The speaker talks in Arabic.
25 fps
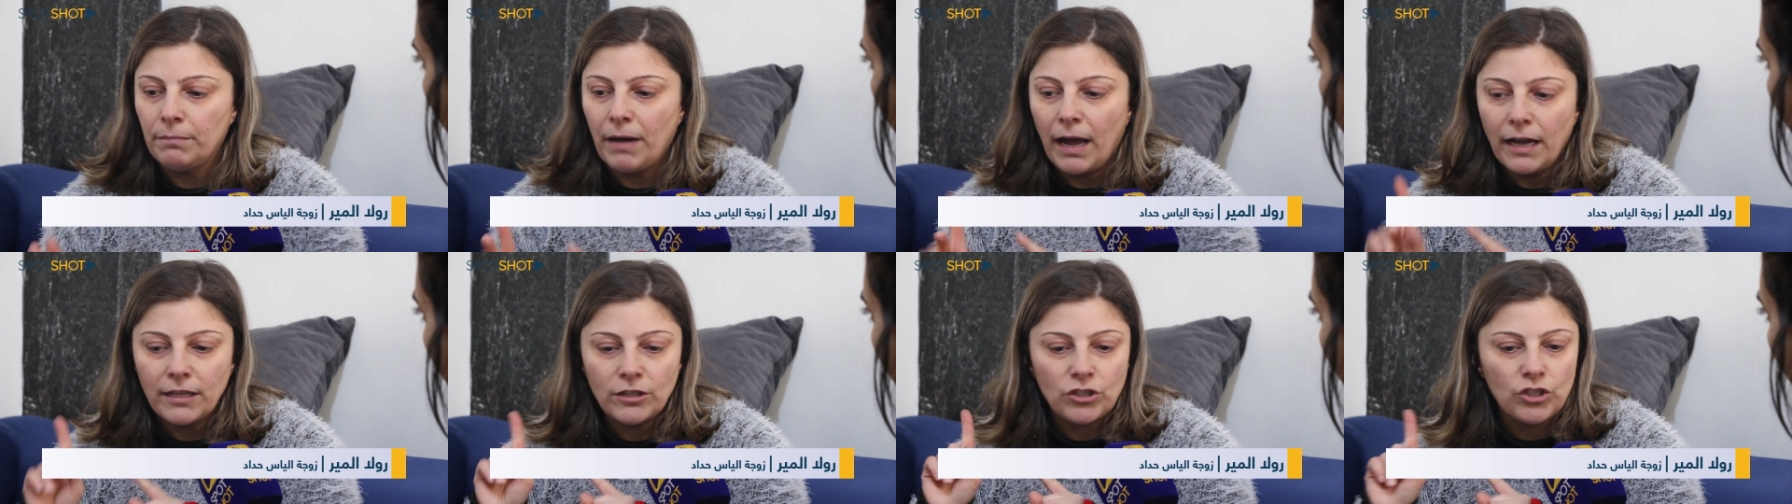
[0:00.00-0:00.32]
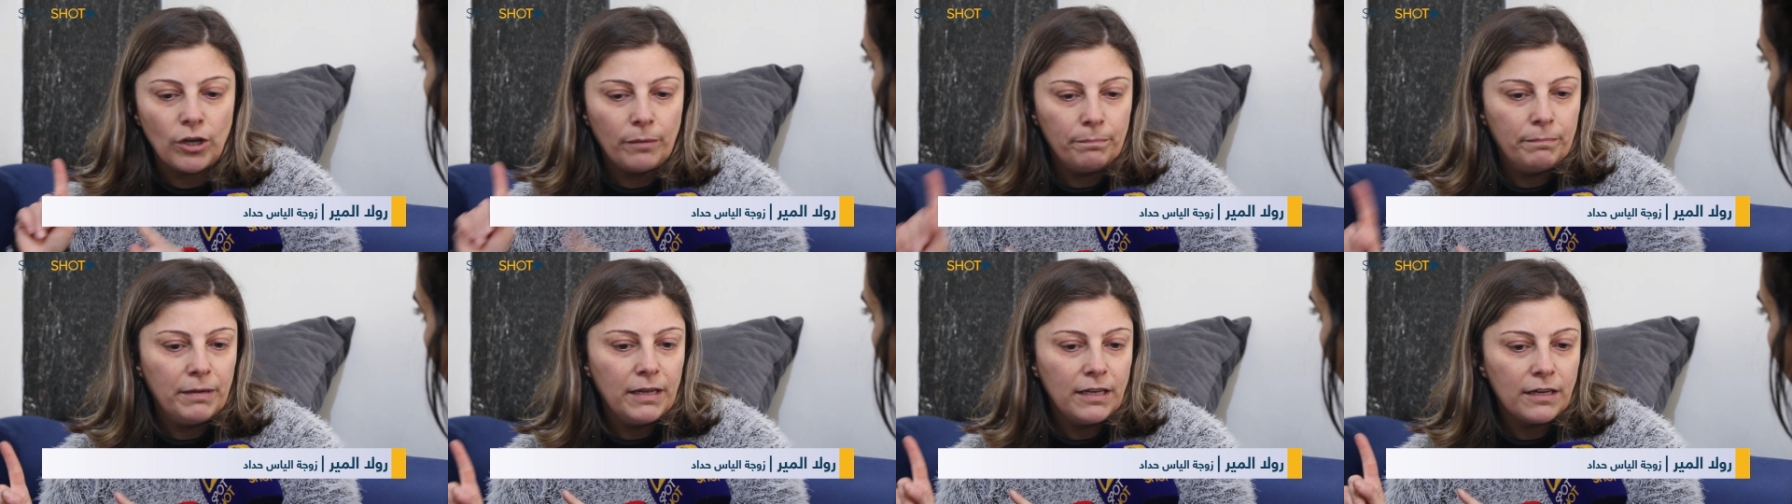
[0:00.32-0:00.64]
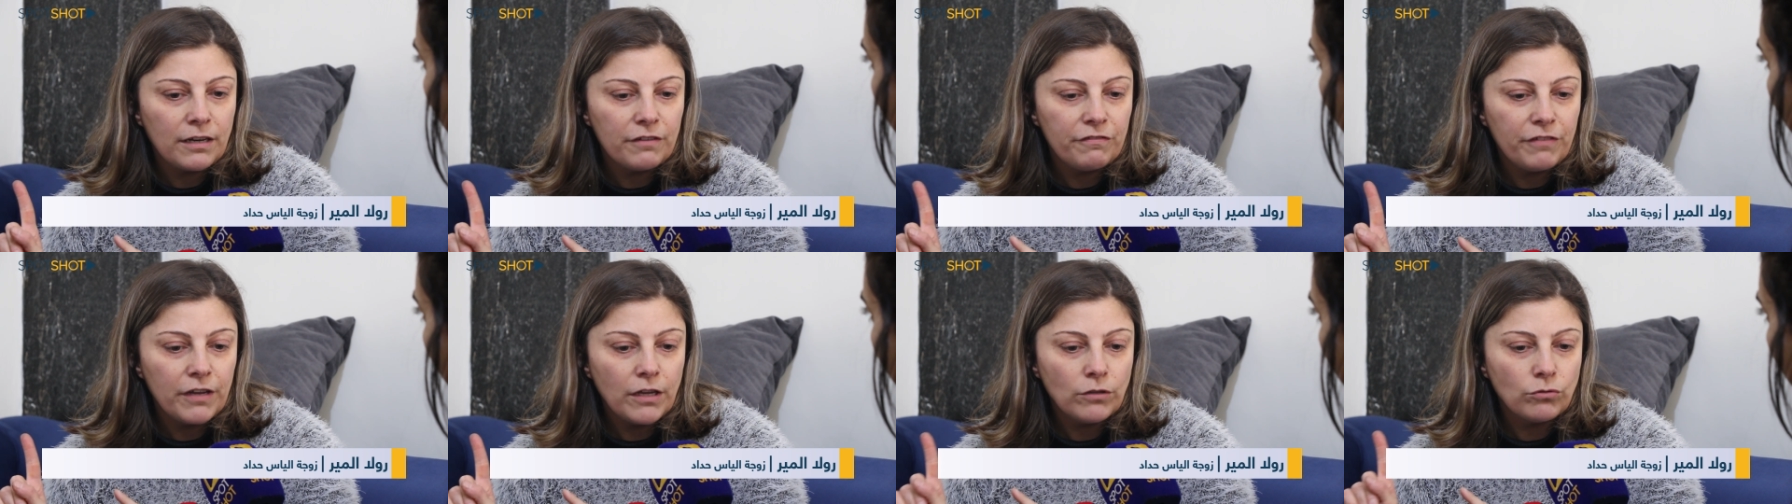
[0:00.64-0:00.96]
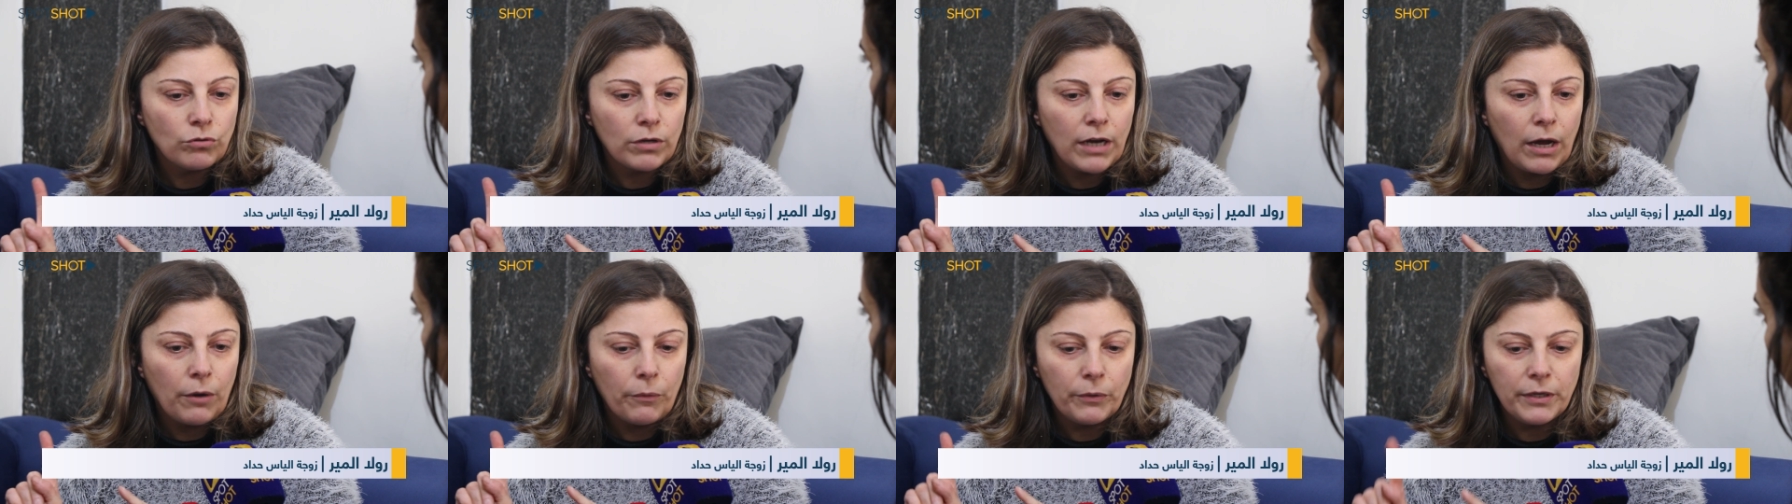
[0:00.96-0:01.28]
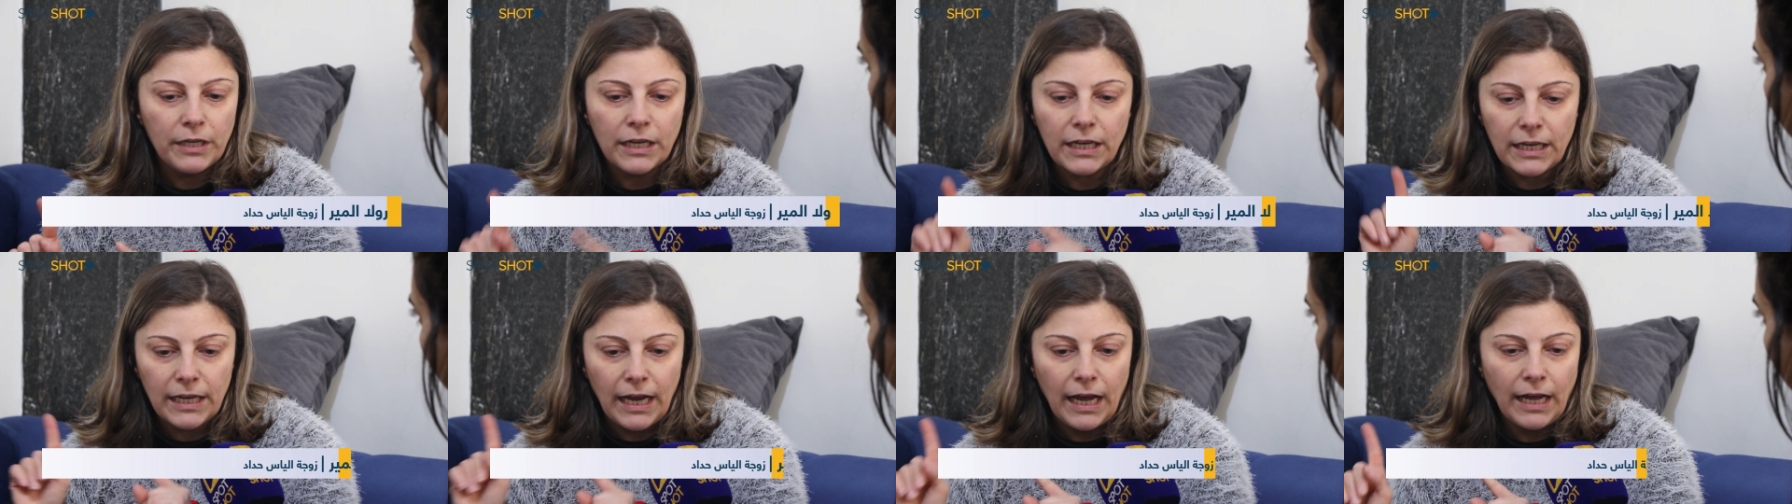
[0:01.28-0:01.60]
بعد شابين رفقاته
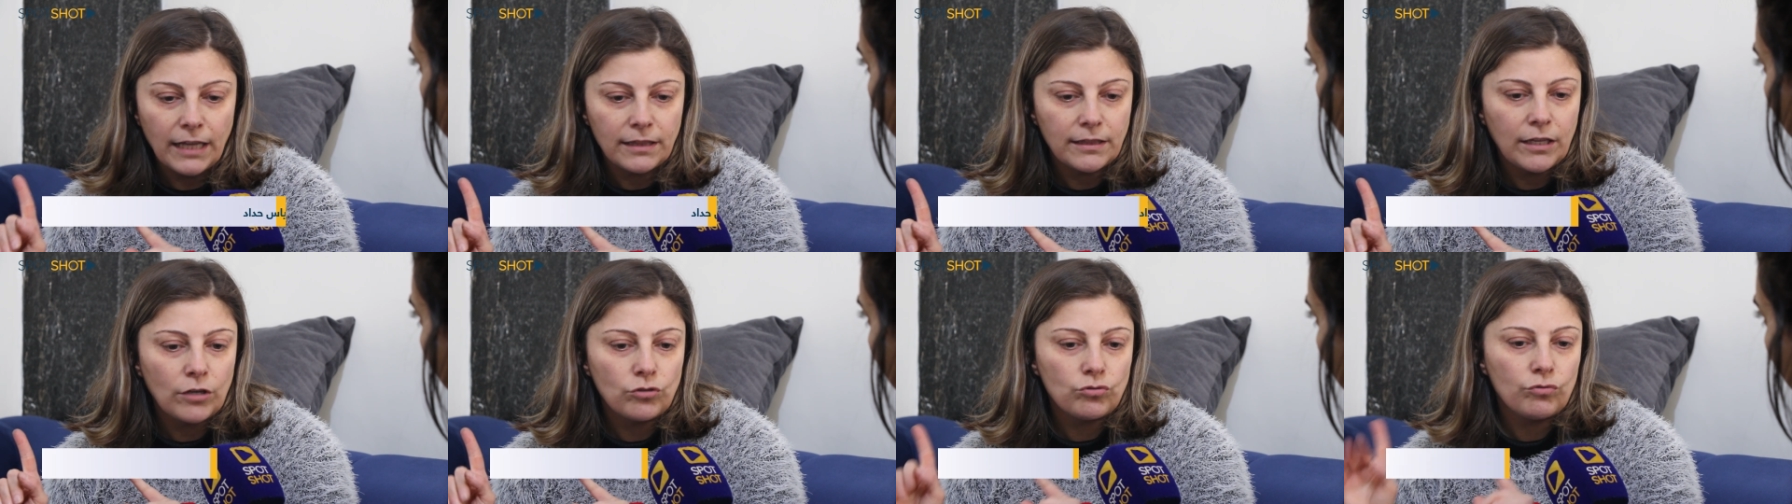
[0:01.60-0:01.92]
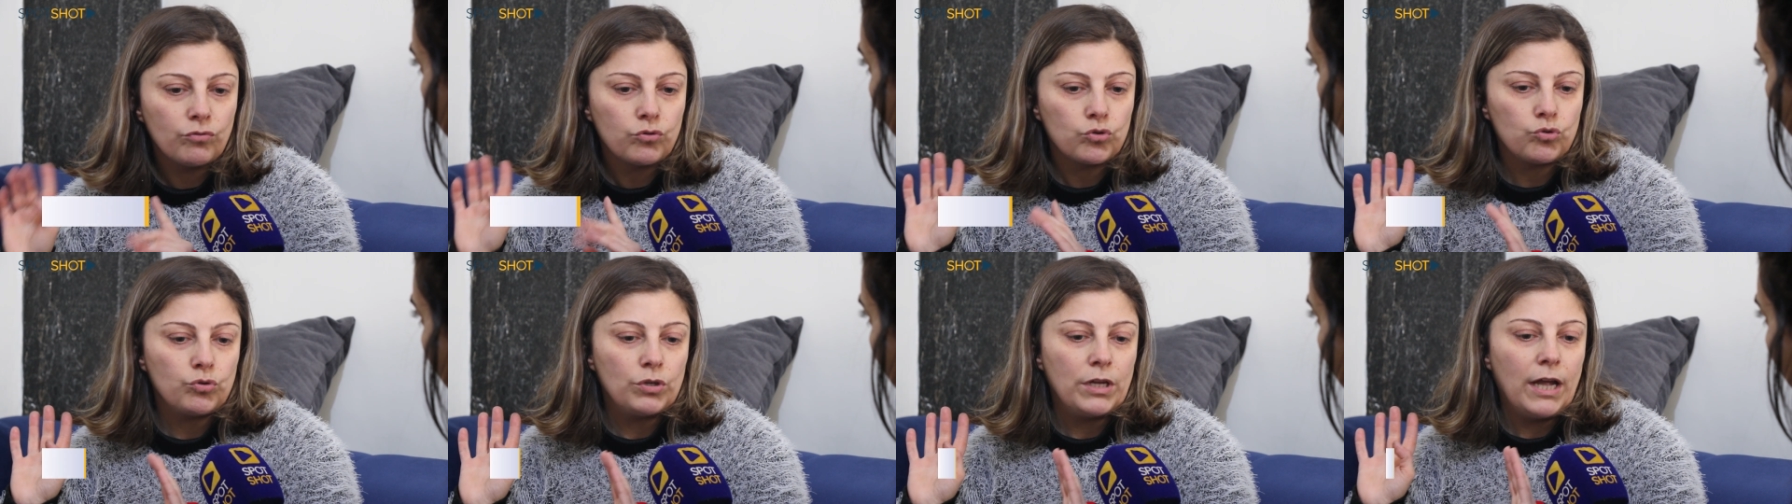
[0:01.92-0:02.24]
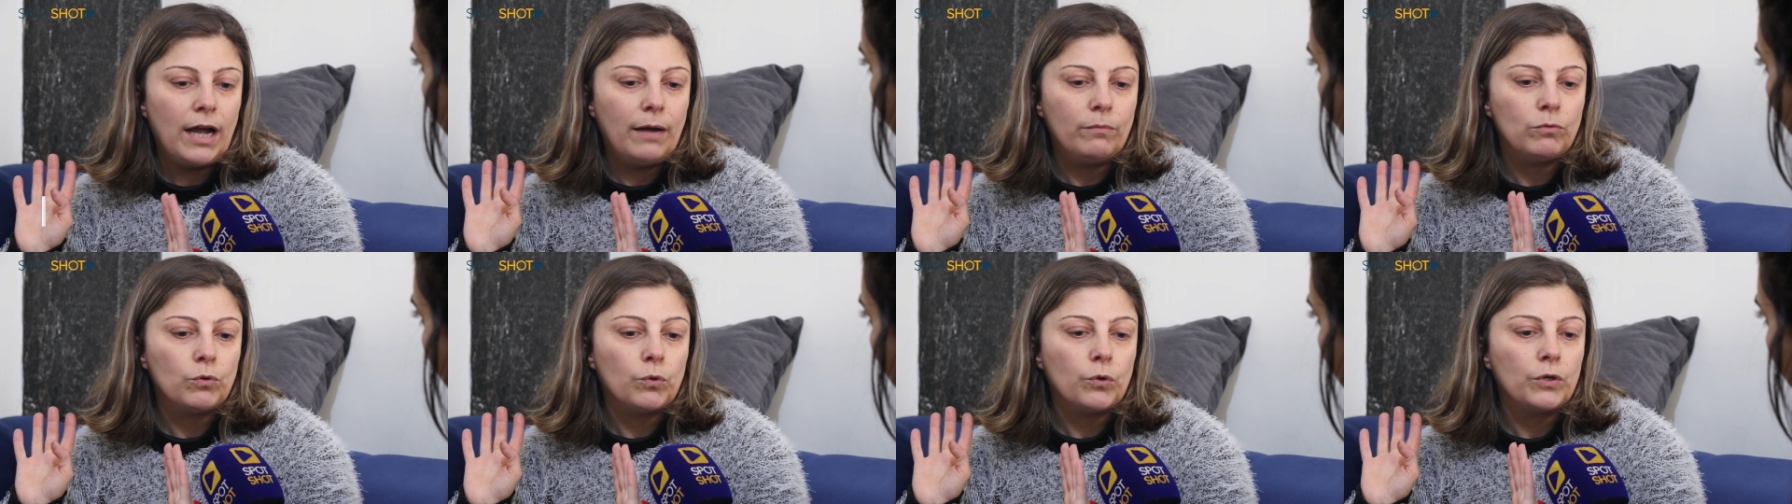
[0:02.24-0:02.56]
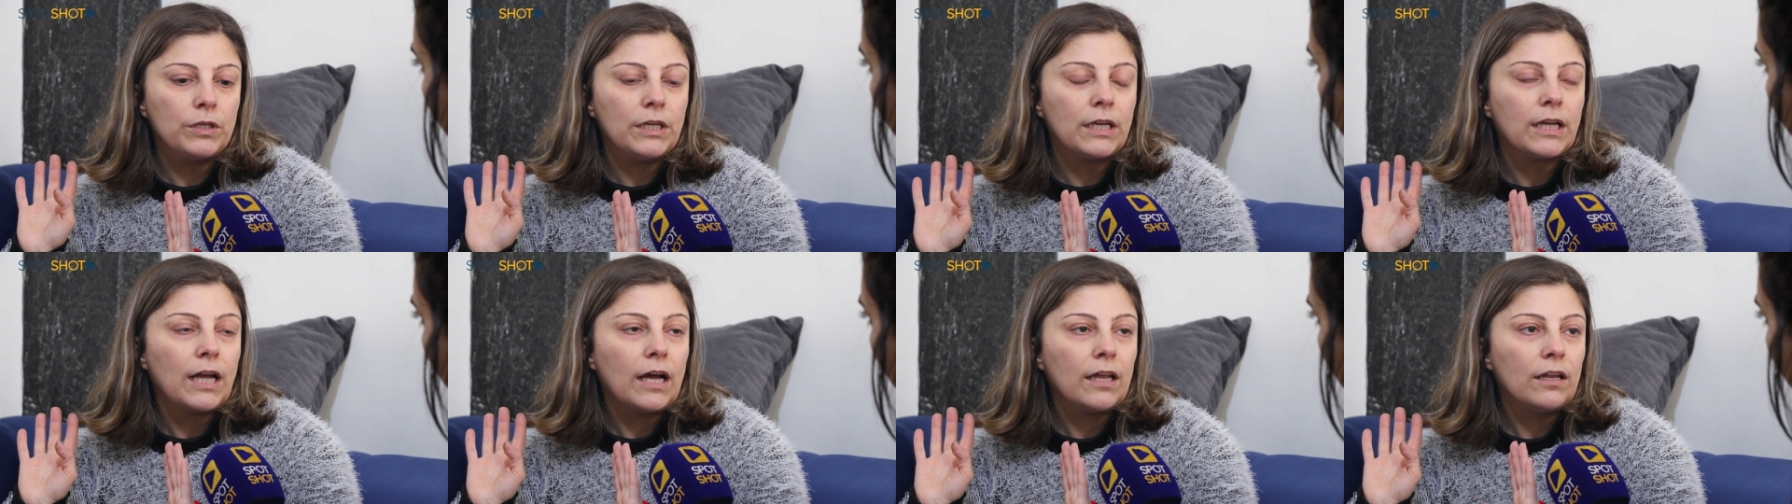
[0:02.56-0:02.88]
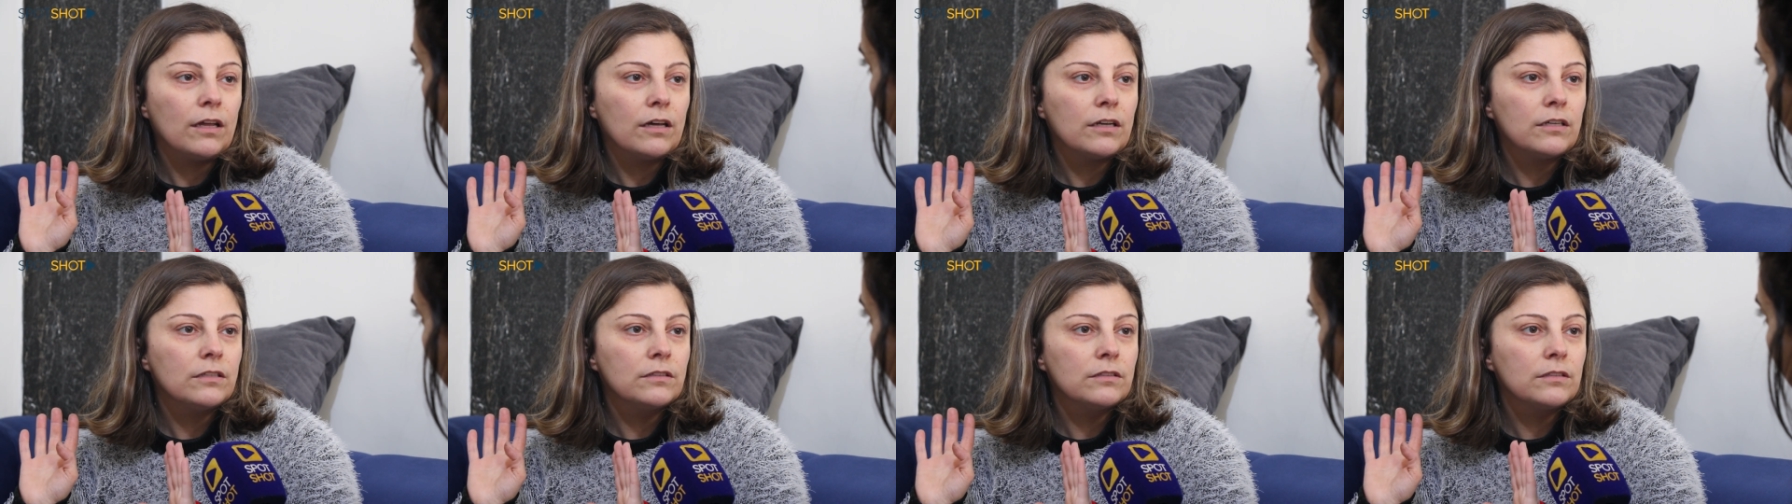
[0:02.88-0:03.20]
لهونيك لحتى يشوفوا شو يعملوا هونيك على
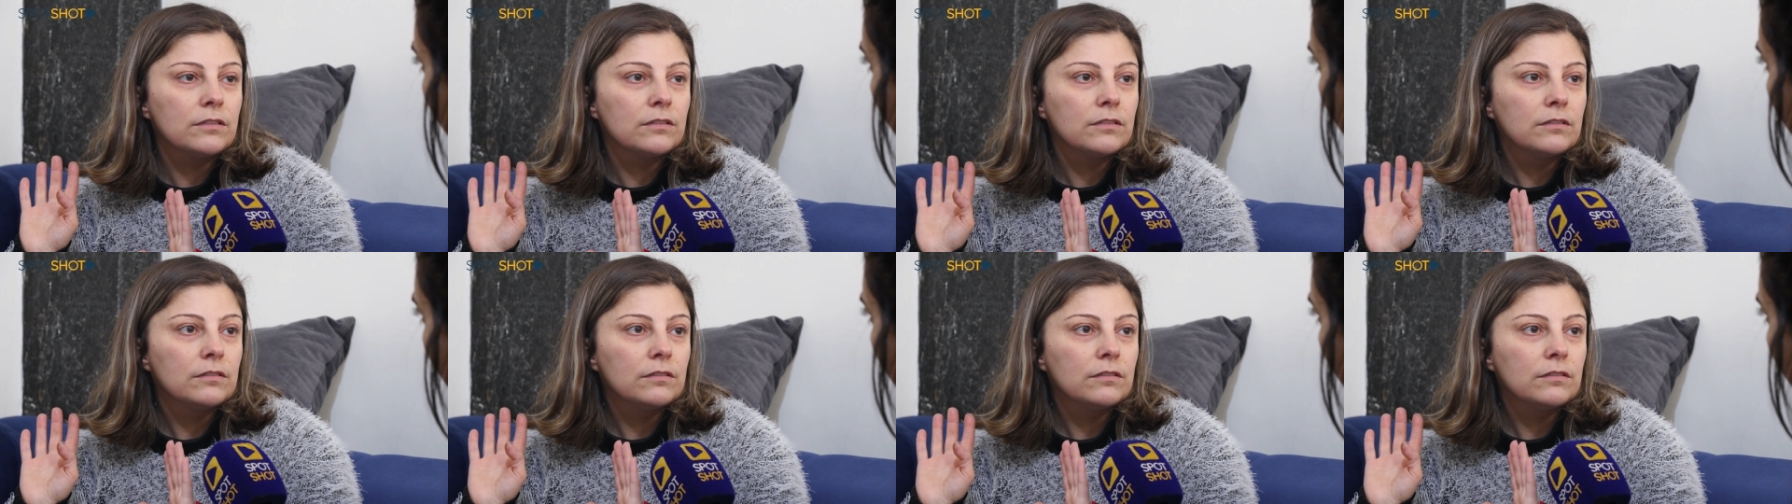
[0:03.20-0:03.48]
الارض